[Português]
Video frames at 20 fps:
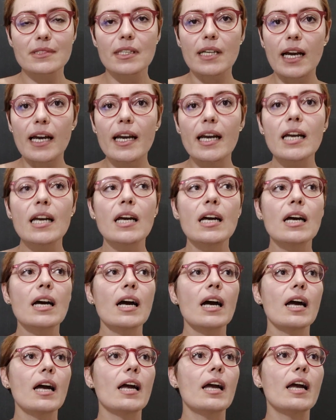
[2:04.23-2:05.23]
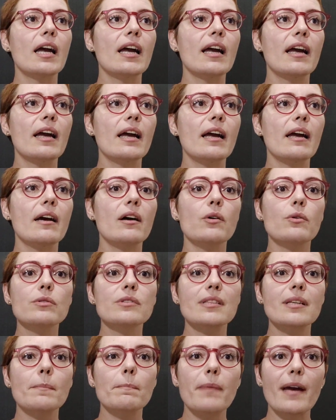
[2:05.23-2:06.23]
né? É,
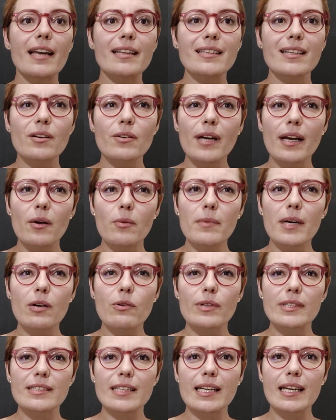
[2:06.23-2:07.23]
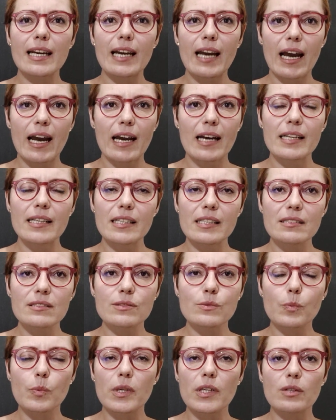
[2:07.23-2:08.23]
o tripé não é uma coisa cara,
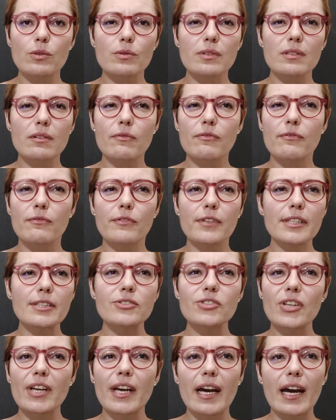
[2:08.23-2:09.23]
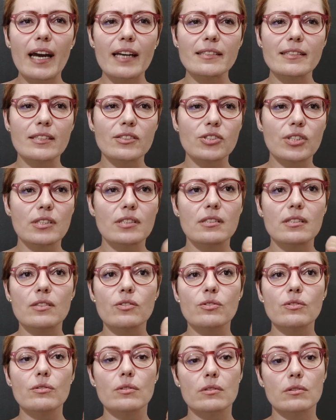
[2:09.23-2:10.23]
tipo, ele custa 20 reais. Acho,
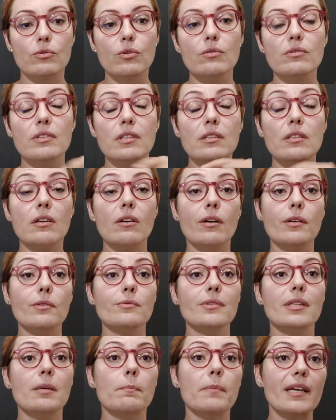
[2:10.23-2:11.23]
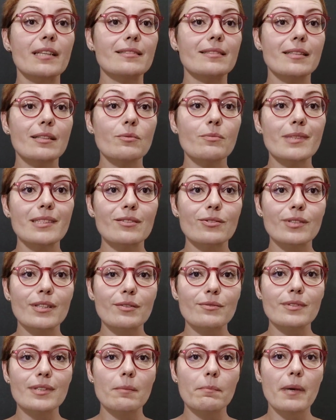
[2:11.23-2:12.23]
eu tô usando agora um tripézinho, mas eu
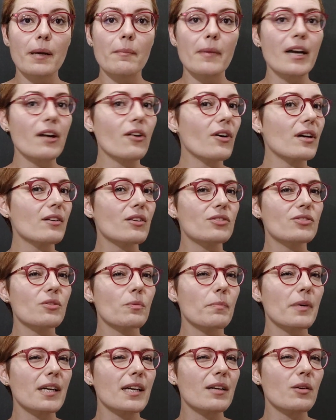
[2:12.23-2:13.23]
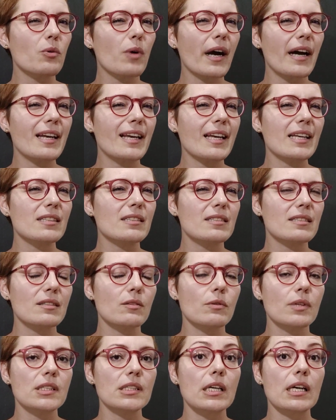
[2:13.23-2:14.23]
tenho um tripé maior que eu acho que eu paguei 40,
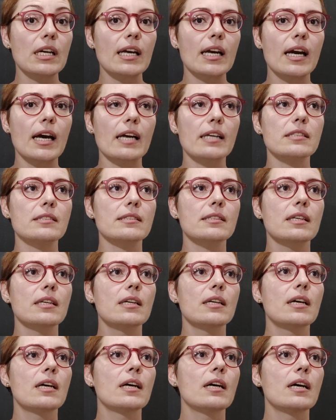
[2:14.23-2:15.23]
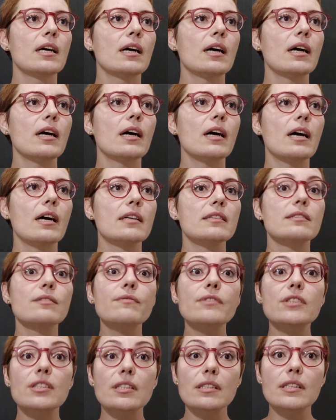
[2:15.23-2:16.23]
50 reais. Uh,
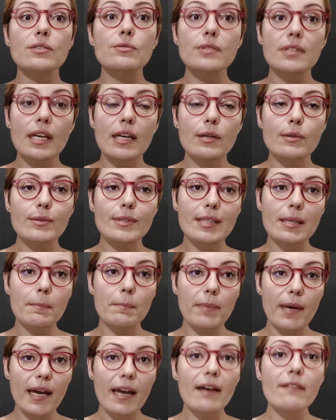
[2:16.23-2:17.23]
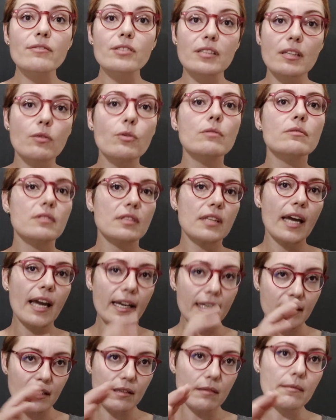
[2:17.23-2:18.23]
se você não tem um tripé, você
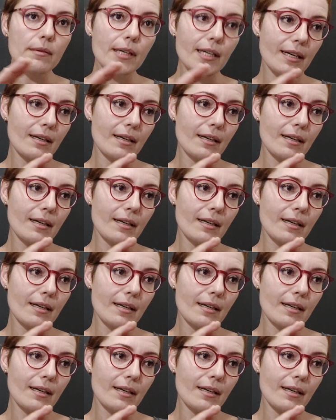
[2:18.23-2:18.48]
consegue